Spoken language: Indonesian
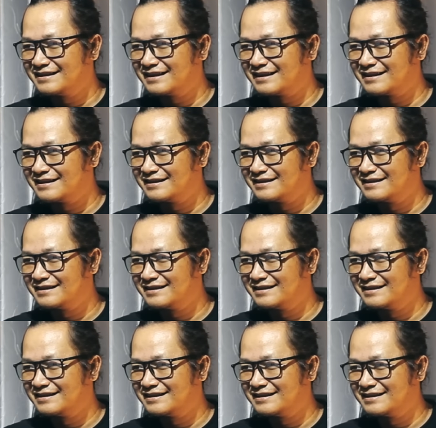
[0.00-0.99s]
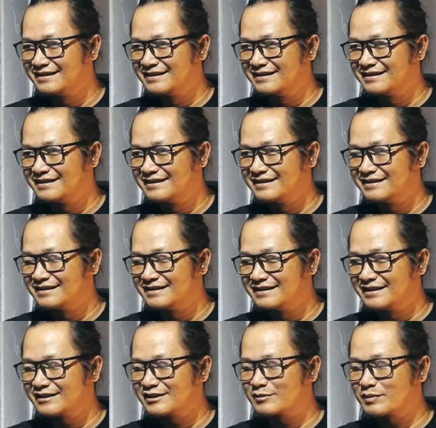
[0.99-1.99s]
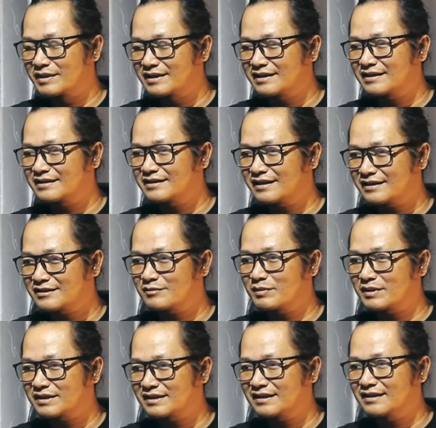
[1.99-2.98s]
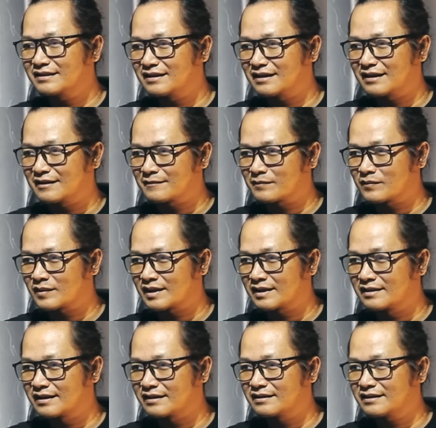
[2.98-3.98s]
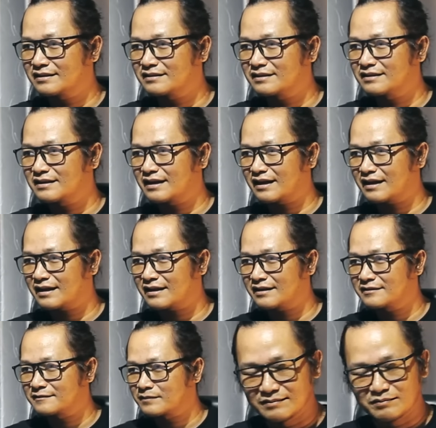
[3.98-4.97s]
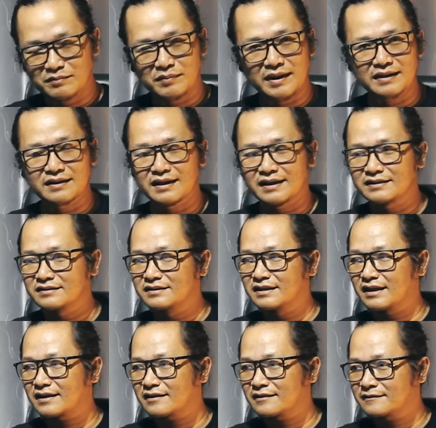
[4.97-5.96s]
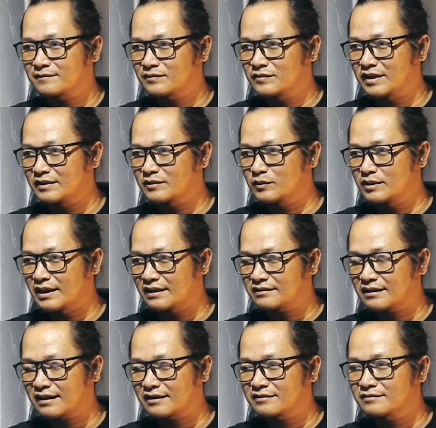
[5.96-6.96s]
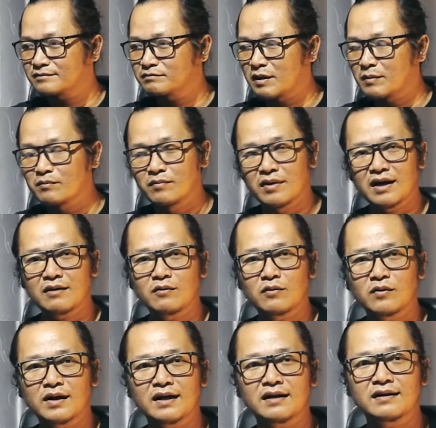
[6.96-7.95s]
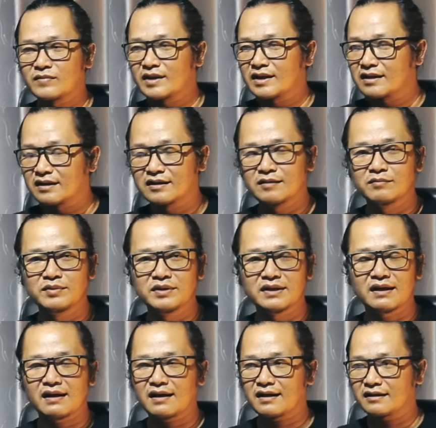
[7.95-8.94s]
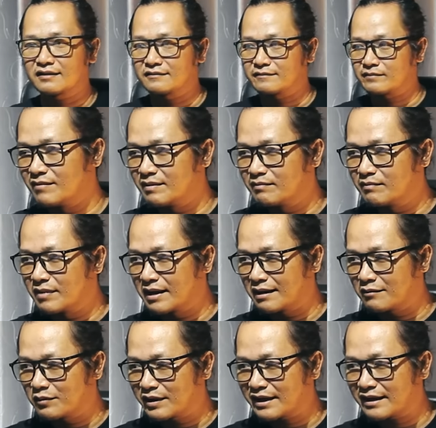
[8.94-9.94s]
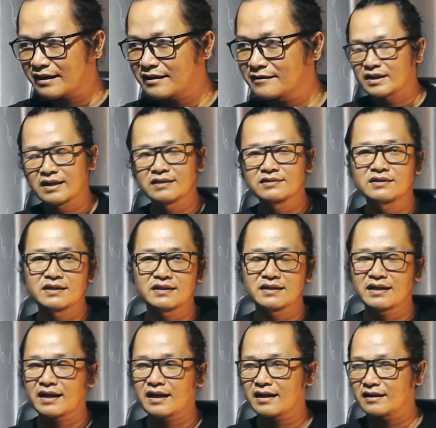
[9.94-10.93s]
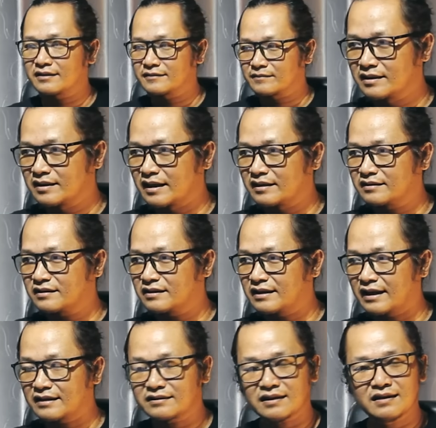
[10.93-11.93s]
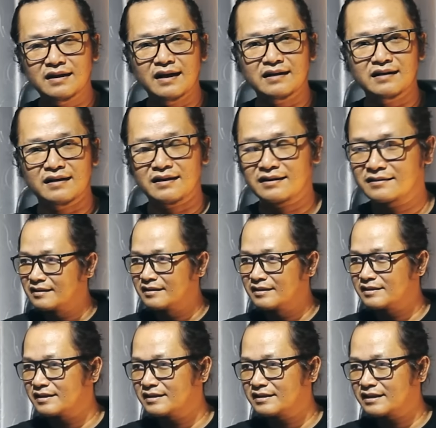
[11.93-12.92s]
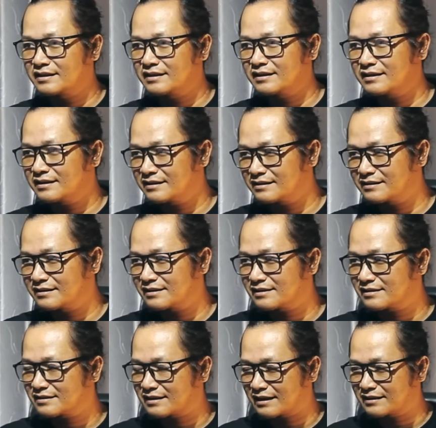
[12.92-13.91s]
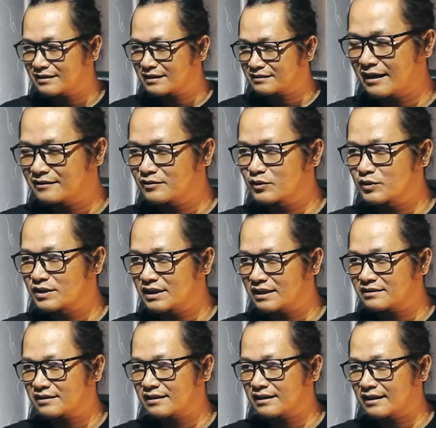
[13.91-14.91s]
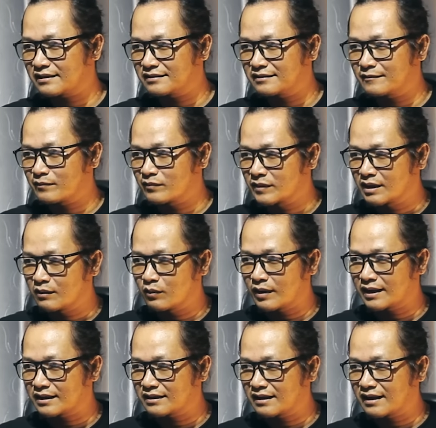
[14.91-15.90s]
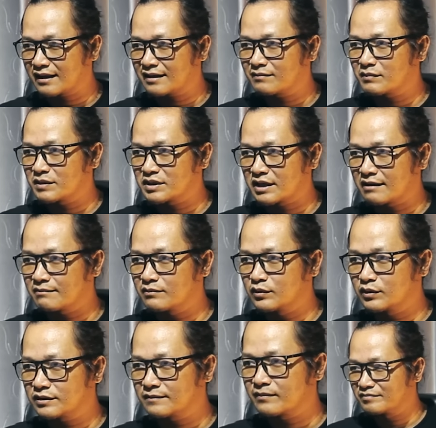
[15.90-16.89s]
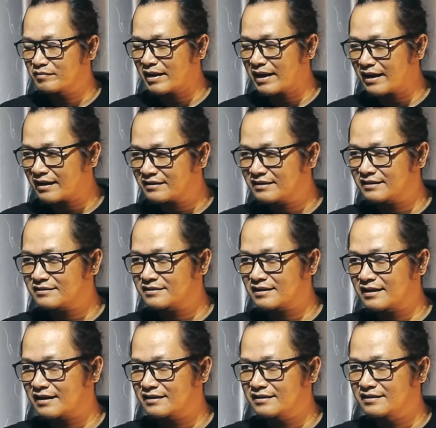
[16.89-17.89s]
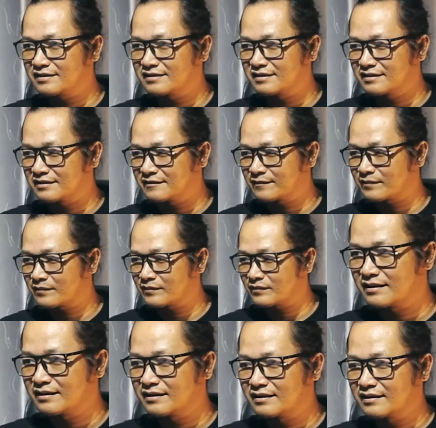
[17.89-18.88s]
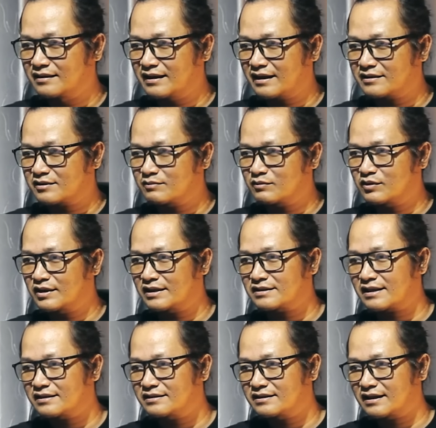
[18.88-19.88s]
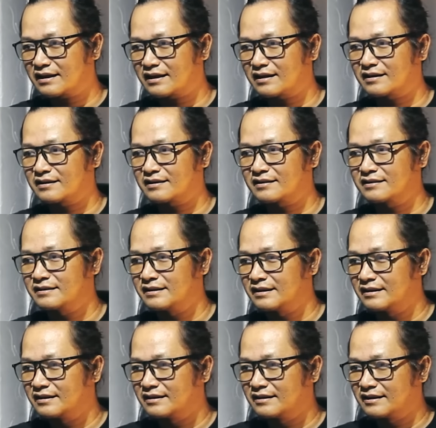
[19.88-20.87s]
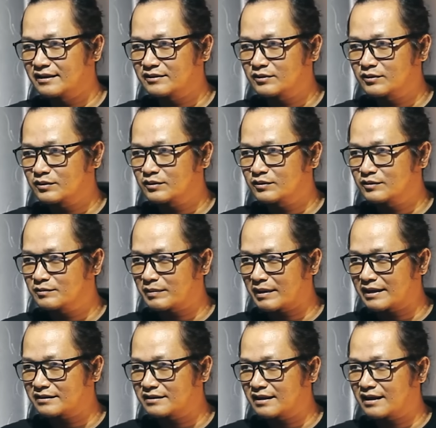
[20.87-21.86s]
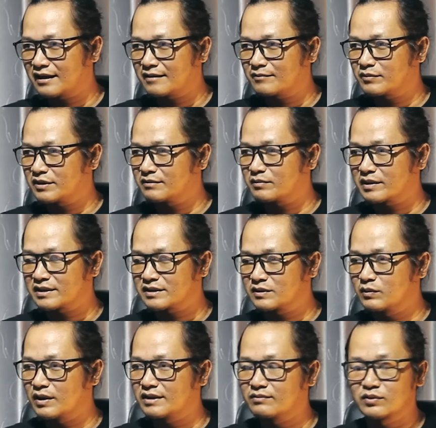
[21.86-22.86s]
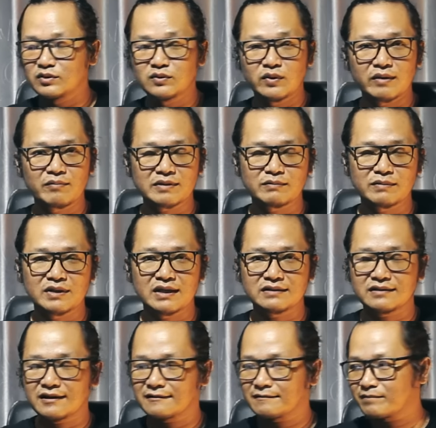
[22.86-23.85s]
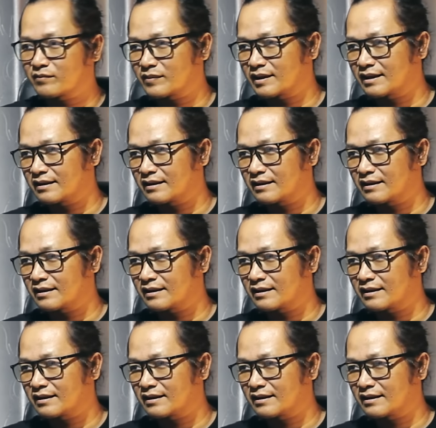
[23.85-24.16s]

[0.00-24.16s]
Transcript: nah, ya sebenarnya seperti inilah. Jadi ketika Pak Ganjar yaitu datang membawa kegembiraan, membawa keceriaan. Jadi tidak tegang lah. Di sini jadi sangat antusias sekali. Warga menyambut padat sekali di sini. Ya semoga saja lah. itu pada Pilpres 2024 mendatang